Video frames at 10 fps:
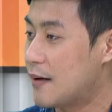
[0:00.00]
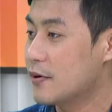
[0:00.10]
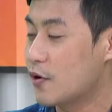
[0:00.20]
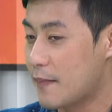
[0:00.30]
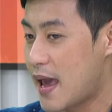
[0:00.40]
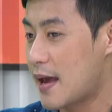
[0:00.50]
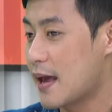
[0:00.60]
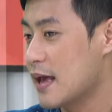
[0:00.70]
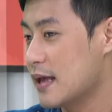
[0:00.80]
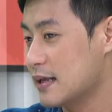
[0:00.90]
รับเมื่อก่อนแม่
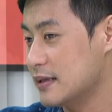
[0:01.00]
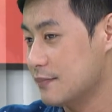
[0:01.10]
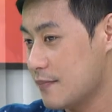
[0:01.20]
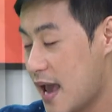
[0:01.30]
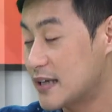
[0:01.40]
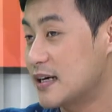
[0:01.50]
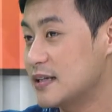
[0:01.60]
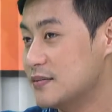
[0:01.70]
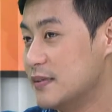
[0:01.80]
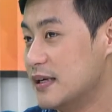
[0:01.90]
แม่
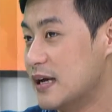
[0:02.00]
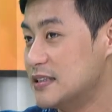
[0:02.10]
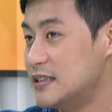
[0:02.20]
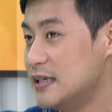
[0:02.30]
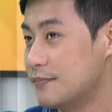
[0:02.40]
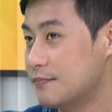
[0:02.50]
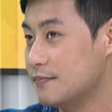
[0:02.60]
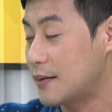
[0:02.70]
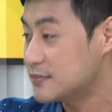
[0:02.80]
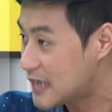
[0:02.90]
ก็จะมีอาชีพ
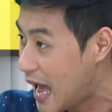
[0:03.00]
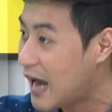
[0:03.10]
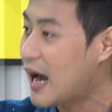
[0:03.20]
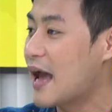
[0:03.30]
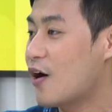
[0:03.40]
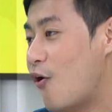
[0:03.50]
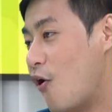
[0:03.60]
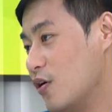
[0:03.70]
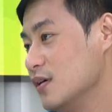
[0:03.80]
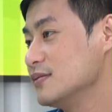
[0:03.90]
รับจ้างขายข
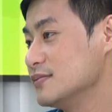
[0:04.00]
อง